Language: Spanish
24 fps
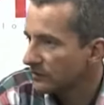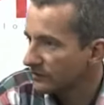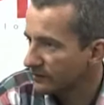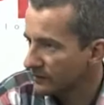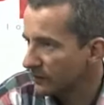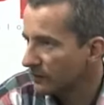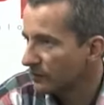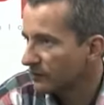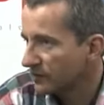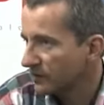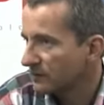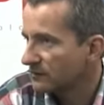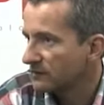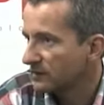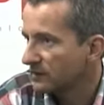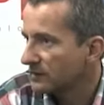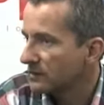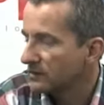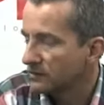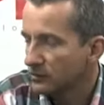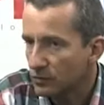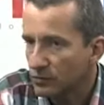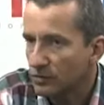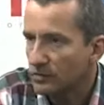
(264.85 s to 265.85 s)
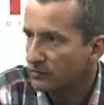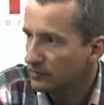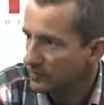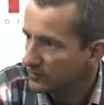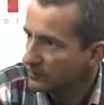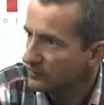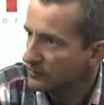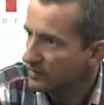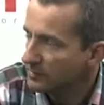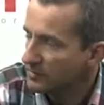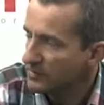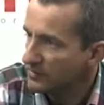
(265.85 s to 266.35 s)
se los castiga. Yo creo que
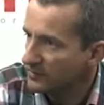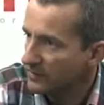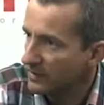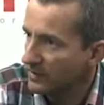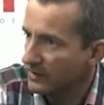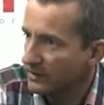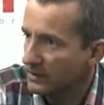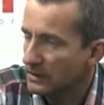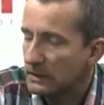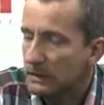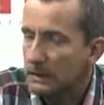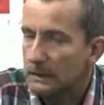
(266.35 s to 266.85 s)
eso va a pasar.